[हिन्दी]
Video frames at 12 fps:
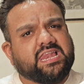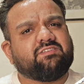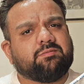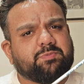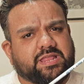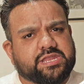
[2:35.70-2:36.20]

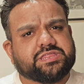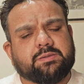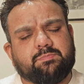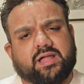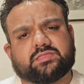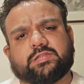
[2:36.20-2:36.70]
लेवल प्लेयर्स
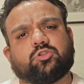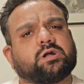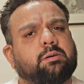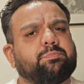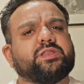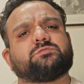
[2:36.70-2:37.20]
की बात करें तो
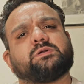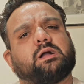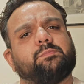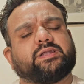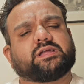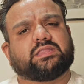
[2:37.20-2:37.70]
कंपनी इसमें
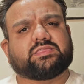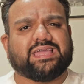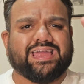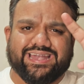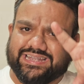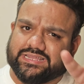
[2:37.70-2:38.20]
कमिट
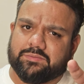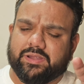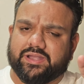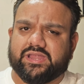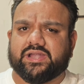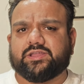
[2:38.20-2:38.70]
करती है
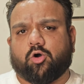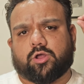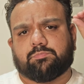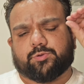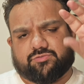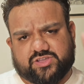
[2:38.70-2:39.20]
इंटरमीडिएट
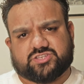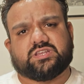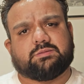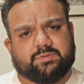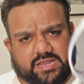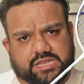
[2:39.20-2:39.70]
और
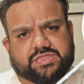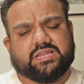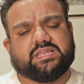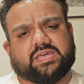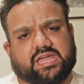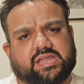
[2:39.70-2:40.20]
प्रोफेशनल प्लेयर्स
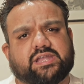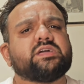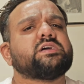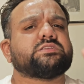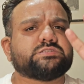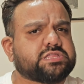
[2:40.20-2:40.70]
के लिए
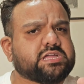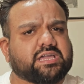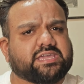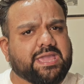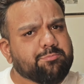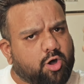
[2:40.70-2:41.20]
रैकेट जिसका
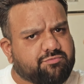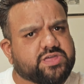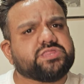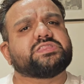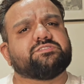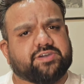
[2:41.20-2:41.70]
गेम
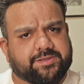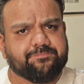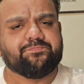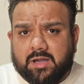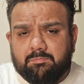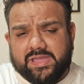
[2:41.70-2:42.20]
ऑफेंसिव है
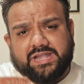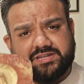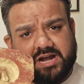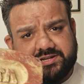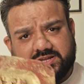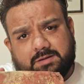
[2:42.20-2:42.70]
तो अब मैं ये
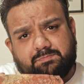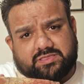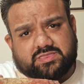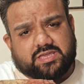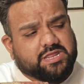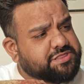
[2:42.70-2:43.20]
टाटा का
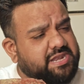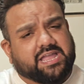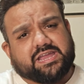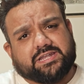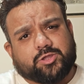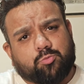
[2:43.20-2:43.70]
पत्थर इस
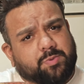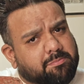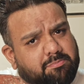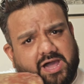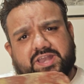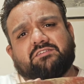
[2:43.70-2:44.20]
रैकेट के
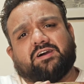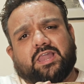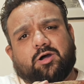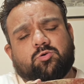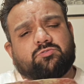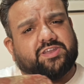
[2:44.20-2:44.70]
ऊपर मारने
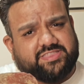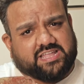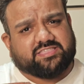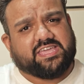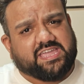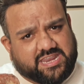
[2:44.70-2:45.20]
वाला हूँ फिर
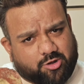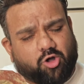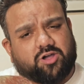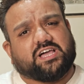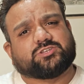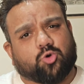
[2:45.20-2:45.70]
देखते ये
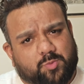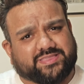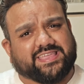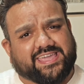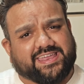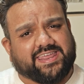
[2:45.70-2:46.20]
लॉन्ग लास्ट हो
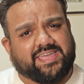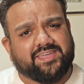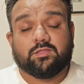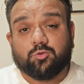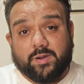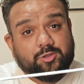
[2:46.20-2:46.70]
पाता है कि नहीं
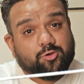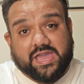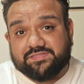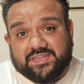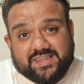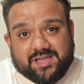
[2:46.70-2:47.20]
तो भाइयों
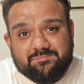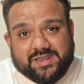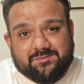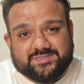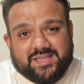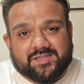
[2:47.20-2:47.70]
कैसा लगा
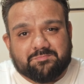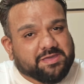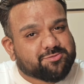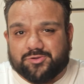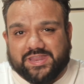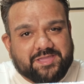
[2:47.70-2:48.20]
मेरा मजाक
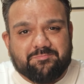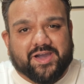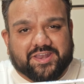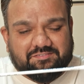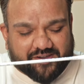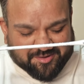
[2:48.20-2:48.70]
मैं इसको नहीं
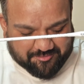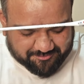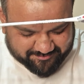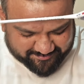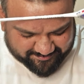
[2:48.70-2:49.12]
मारने वाला हूँ